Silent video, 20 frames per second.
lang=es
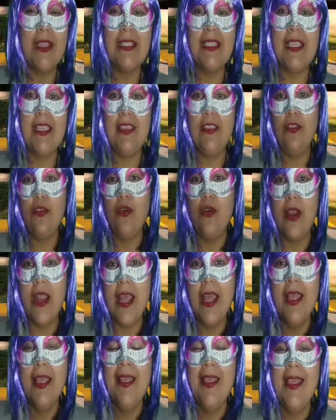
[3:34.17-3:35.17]
una
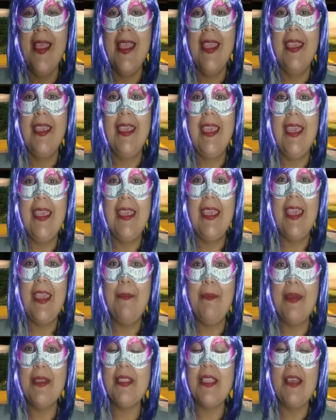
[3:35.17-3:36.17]
seguidora, que
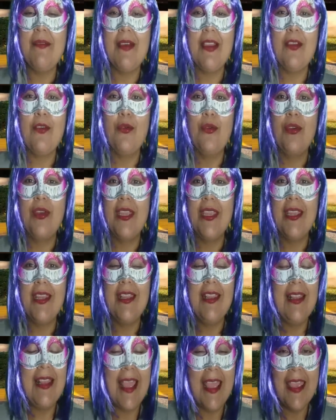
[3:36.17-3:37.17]
qué pasaba con
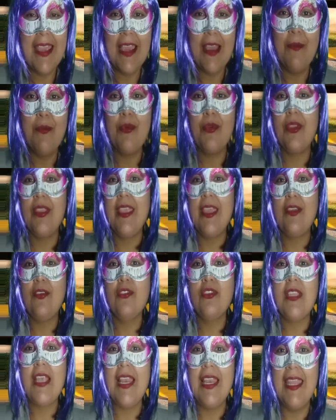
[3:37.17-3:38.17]
Ingrid Leija porque ya
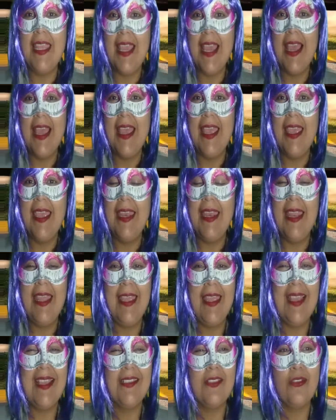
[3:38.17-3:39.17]
no salía en
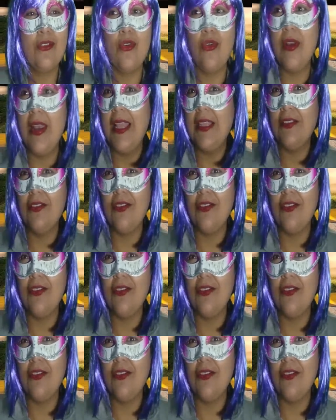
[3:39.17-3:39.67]
ellas con